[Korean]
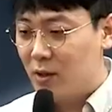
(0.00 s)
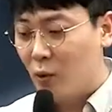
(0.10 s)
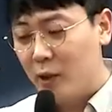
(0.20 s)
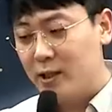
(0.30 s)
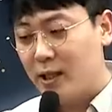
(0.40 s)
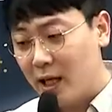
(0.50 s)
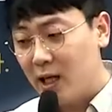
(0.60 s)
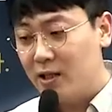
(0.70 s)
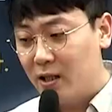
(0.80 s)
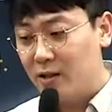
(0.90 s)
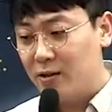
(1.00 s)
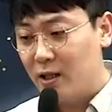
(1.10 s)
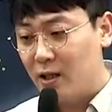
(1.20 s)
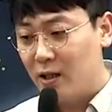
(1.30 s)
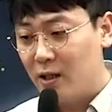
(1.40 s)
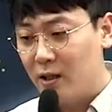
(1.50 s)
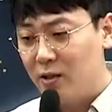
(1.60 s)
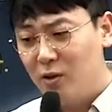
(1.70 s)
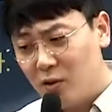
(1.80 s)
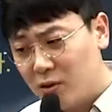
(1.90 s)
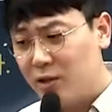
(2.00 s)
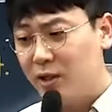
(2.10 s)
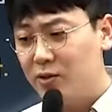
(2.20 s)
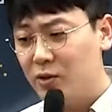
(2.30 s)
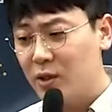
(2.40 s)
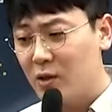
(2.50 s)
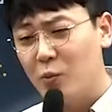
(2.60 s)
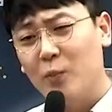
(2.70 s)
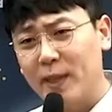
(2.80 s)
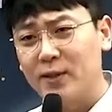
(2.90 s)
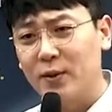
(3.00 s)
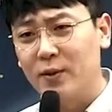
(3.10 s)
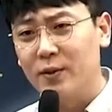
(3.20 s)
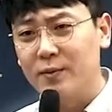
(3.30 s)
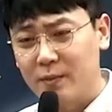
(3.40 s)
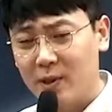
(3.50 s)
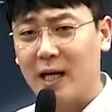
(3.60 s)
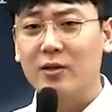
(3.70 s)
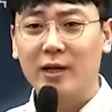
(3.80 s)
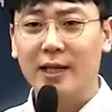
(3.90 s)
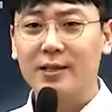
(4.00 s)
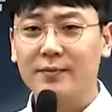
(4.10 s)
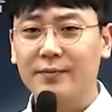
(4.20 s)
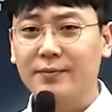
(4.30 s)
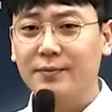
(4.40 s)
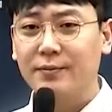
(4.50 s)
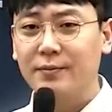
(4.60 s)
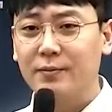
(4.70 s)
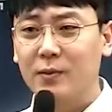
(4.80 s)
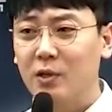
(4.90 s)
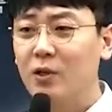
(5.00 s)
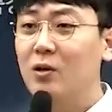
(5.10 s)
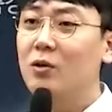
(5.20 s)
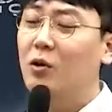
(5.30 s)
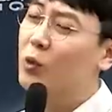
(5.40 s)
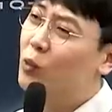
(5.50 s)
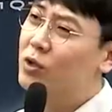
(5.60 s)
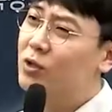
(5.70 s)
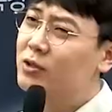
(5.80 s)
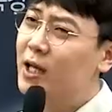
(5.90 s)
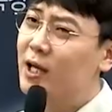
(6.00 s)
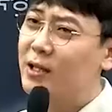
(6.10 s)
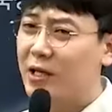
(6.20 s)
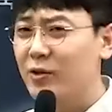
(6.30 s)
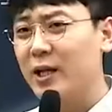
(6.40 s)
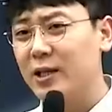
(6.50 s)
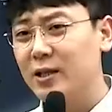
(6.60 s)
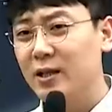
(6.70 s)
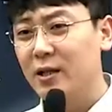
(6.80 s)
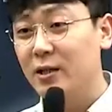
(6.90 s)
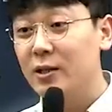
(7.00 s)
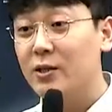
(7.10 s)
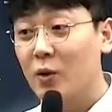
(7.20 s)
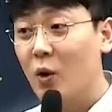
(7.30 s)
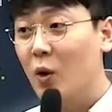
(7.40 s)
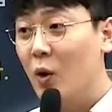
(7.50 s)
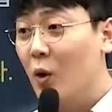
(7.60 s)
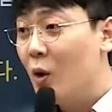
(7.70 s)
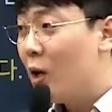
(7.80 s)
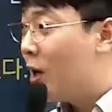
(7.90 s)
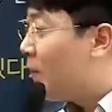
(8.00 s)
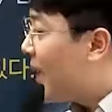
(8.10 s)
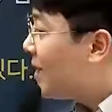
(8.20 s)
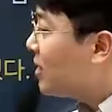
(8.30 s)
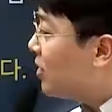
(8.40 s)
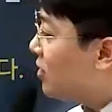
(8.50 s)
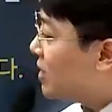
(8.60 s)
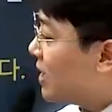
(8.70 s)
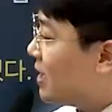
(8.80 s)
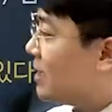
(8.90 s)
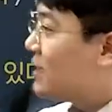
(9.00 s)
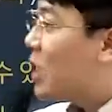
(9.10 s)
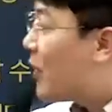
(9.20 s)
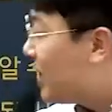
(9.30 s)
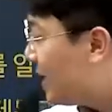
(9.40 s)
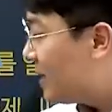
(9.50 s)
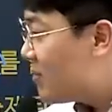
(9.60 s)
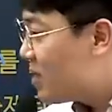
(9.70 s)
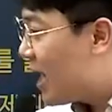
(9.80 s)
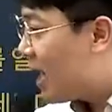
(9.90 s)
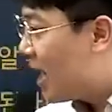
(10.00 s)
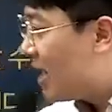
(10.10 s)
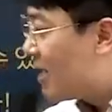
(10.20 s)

오엑스가 헷갈리긴 하는데 이런 걸 틀린 선지라는 걸 못 봤어. 다른 거 해야지. 이런 거 거의 옳은 거던데 다른 거 해야지. 이런 식으로 패턴이 체화되기 때문에